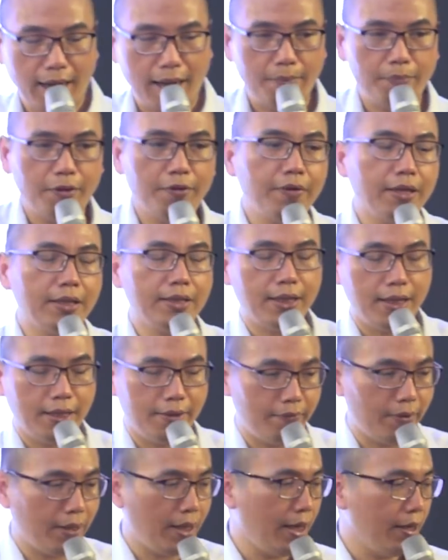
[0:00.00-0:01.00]
cảm nó phát
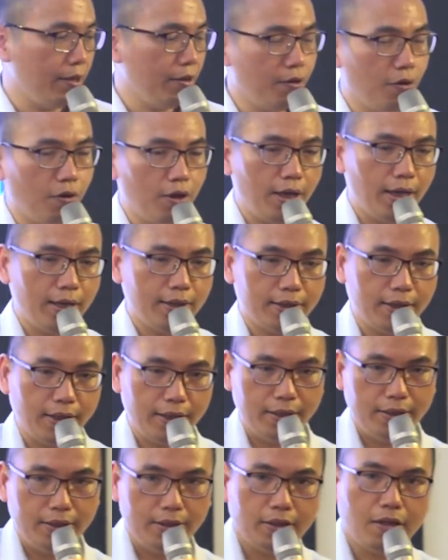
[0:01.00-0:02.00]
sinh. Và đây nó gọi là
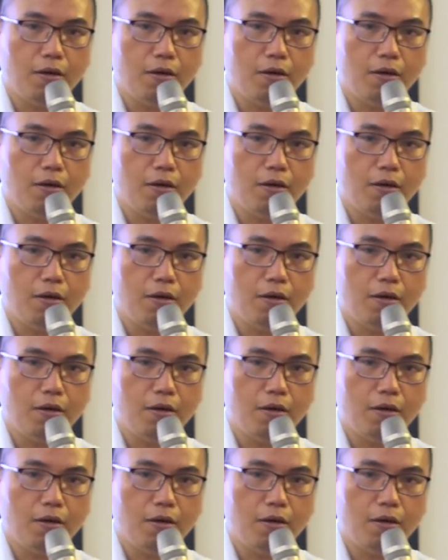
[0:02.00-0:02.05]
tình